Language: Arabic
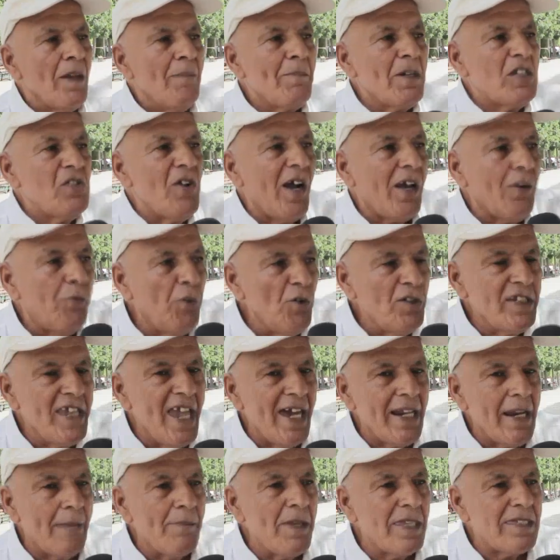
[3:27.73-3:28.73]
باش
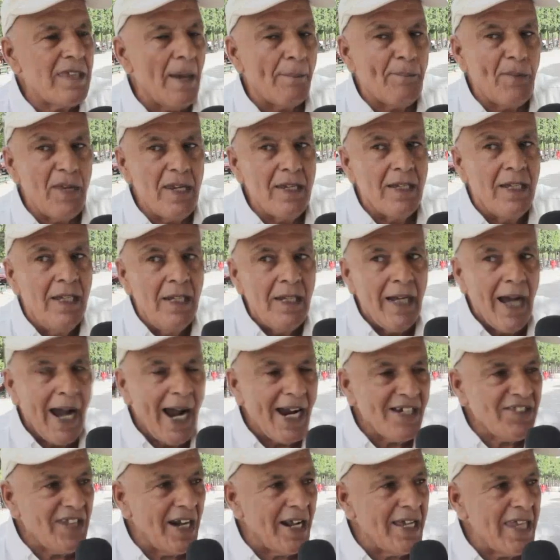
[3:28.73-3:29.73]
يوقفوني انا من زابي
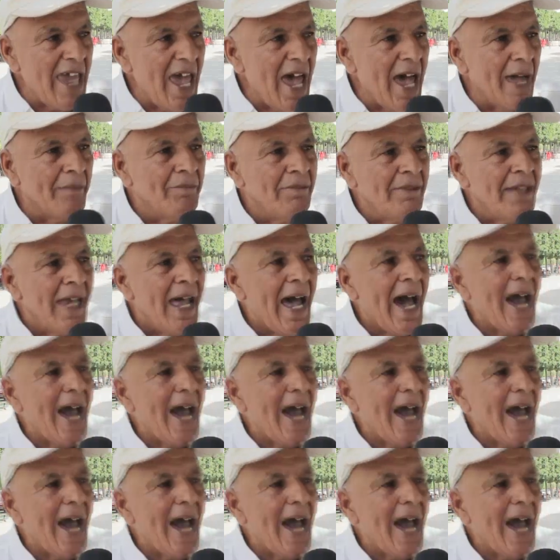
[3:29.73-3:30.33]
10 ايام